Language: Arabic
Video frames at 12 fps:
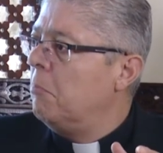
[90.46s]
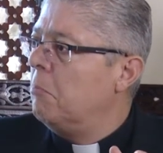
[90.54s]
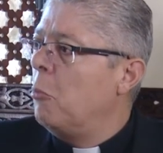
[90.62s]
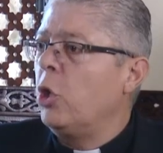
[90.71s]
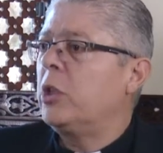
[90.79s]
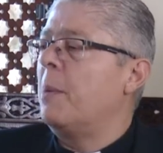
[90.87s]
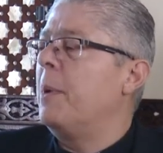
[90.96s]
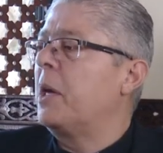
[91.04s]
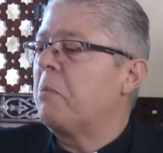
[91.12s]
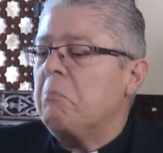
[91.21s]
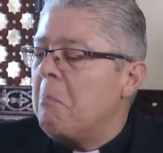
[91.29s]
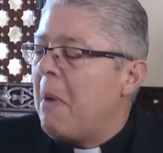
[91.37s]

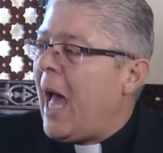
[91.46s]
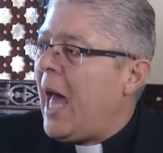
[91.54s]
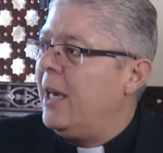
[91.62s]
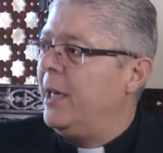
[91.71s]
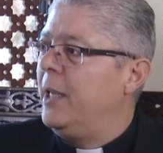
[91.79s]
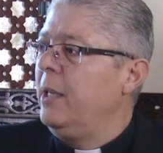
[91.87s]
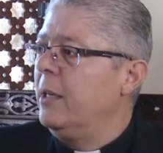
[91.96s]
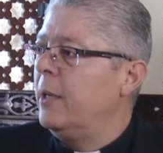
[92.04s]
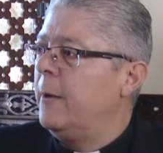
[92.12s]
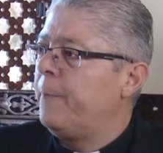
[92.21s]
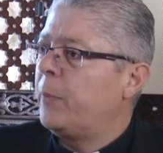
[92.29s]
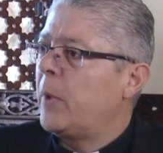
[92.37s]
مؤتمر محلي
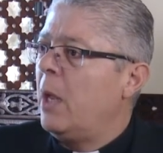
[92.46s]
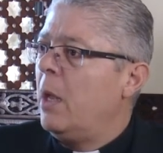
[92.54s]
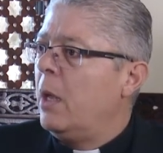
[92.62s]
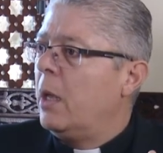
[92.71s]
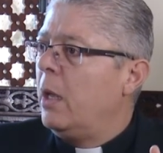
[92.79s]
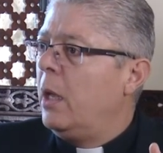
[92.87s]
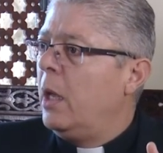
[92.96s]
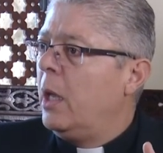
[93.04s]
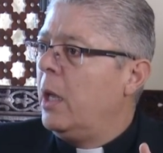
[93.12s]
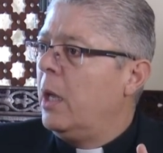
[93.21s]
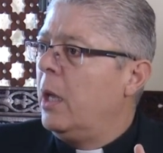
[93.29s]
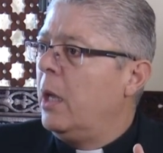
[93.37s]

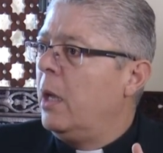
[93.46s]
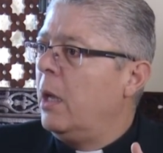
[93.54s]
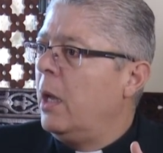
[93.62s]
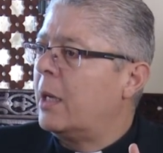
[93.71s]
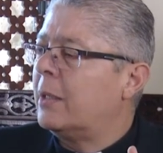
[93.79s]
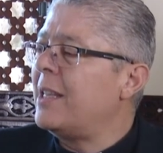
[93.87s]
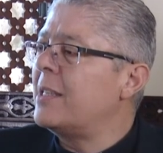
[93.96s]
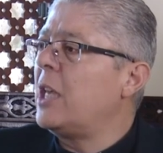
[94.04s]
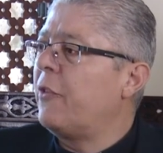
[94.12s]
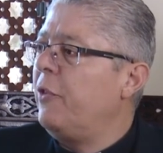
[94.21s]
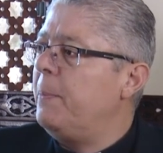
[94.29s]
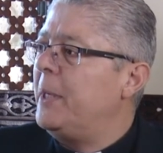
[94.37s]

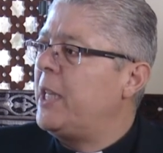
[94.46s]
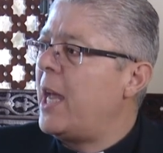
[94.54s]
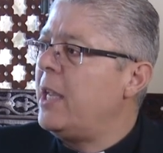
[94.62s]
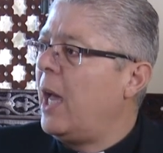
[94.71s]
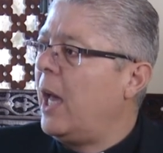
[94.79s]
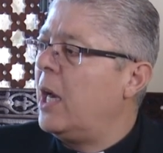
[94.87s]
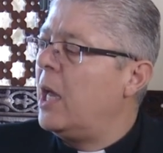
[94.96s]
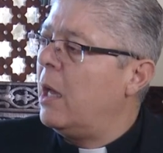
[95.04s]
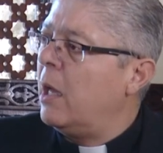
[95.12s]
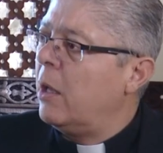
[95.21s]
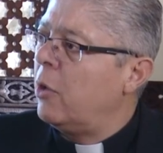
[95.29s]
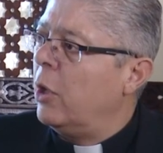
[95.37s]
اقتصر في البداية
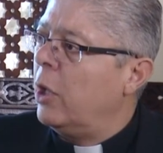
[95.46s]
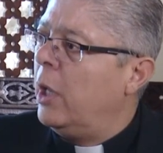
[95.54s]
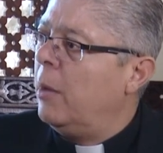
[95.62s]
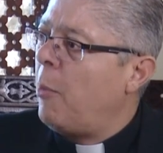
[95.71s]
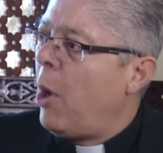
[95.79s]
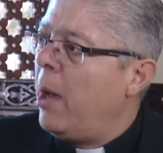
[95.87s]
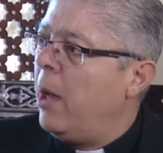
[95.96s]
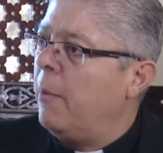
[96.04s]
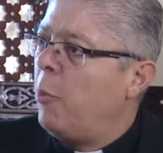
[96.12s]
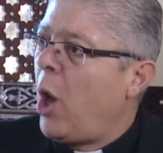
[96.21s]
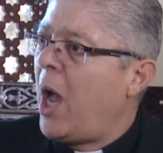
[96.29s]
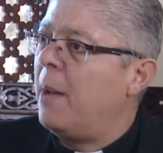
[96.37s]
على
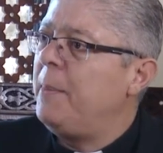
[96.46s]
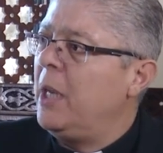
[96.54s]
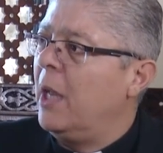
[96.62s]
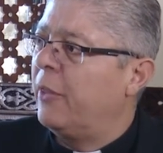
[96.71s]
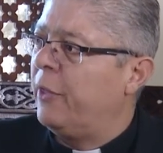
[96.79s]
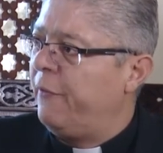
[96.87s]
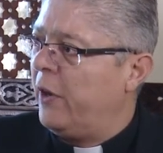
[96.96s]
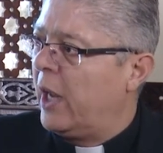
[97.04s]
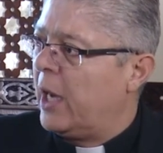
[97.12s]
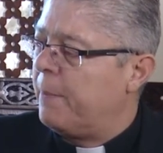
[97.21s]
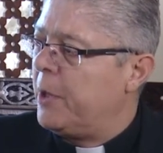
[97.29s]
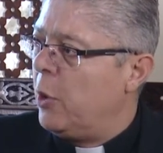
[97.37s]
محامي الضفة
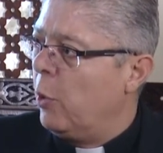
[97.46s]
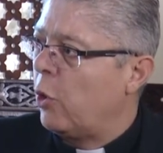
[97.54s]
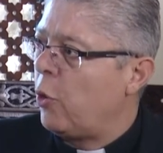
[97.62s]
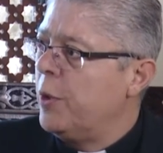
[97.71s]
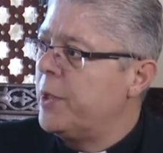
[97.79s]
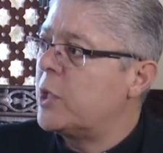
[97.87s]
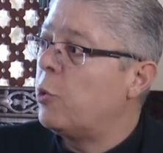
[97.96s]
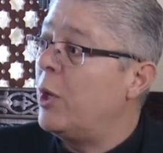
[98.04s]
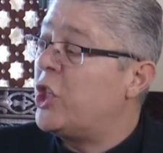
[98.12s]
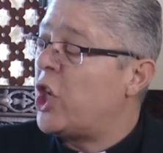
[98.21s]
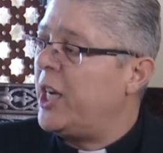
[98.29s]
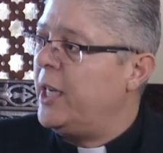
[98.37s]
الغربية والقدس
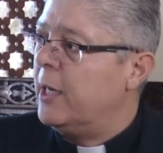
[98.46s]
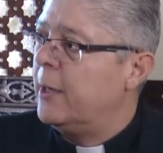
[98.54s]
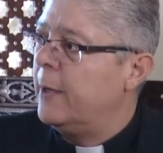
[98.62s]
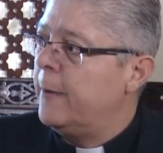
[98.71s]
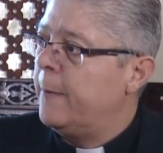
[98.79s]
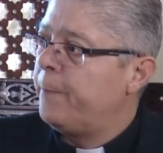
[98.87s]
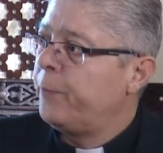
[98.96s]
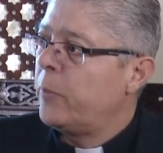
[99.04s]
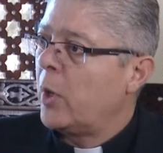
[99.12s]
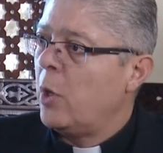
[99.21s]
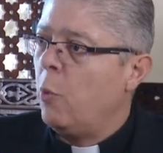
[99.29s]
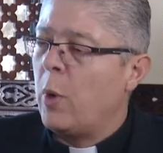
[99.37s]
والجليل
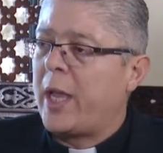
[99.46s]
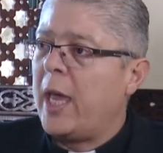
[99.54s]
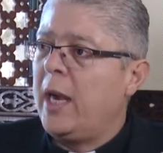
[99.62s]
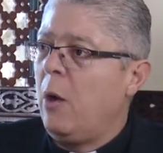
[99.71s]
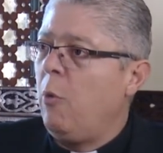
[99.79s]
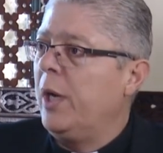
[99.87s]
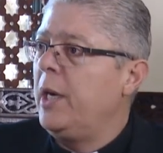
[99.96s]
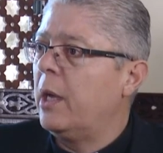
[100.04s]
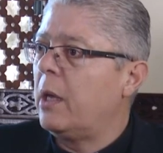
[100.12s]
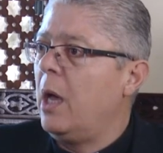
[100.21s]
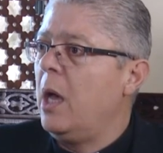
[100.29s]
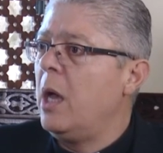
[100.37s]
وكان أول
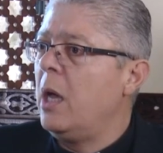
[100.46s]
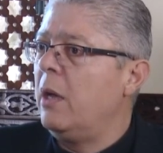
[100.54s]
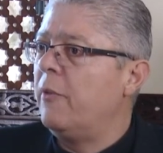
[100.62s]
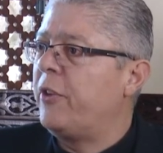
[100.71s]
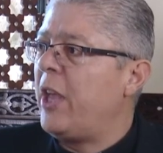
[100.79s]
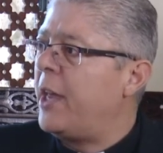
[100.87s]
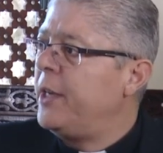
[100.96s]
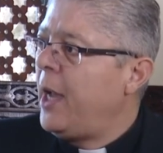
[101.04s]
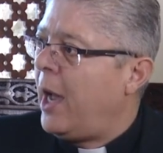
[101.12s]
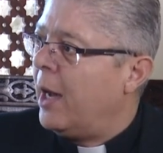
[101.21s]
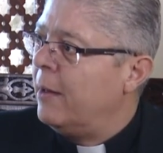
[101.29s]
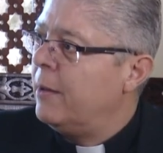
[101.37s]
لقاء في
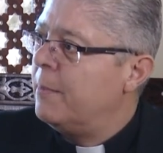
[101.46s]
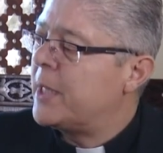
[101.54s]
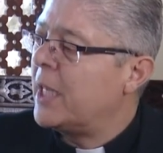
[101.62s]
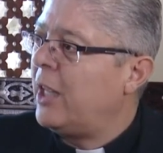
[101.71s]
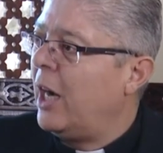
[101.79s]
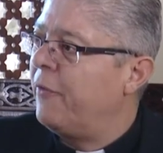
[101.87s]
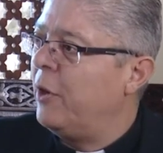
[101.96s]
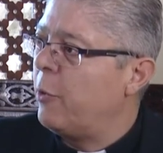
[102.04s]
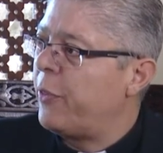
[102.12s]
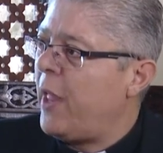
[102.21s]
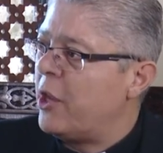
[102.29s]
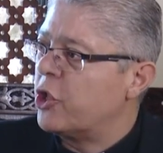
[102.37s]
أريحة سنة
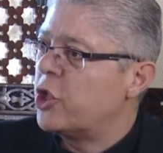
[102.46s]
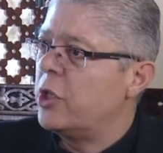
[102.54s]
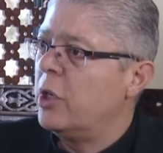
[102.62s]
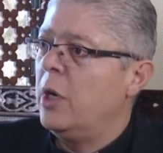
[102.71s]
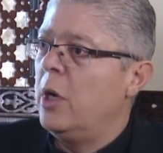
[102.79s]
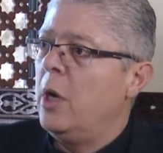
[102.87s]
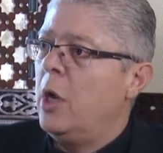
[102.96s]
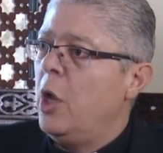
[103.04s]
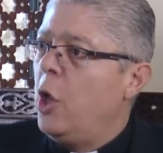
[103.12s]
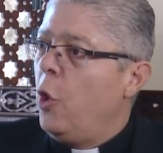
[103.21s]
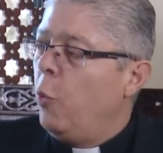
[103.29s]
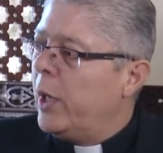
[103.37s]
2012
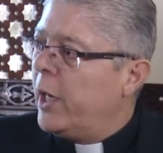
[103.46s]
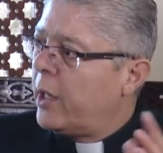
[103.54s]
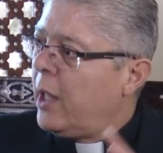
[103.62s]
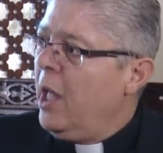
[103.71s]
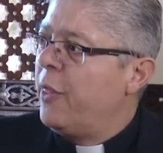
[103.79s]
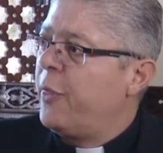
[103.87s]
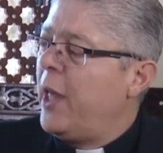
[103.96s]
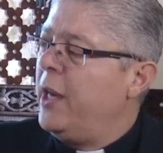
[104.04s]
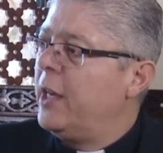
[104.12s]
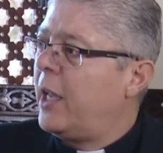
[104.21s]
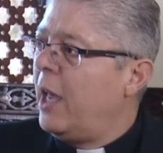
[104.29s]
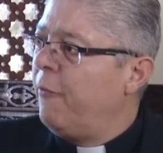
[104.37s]
واللقاء
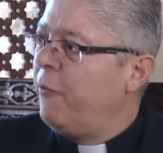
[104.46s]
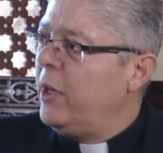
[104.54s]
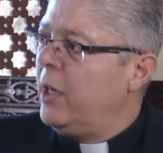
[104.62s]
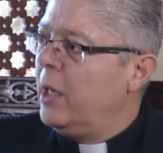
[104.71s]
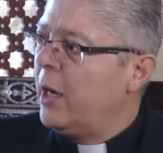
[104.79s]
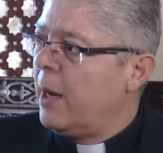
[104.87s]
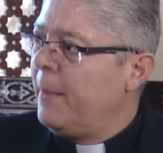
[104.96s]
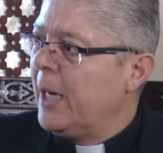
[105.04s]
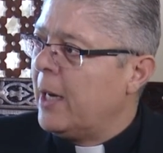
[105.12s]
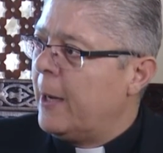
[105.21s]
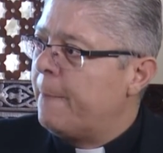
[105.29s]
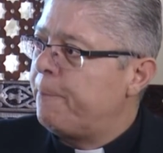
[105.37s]
الثاني كان في رام الله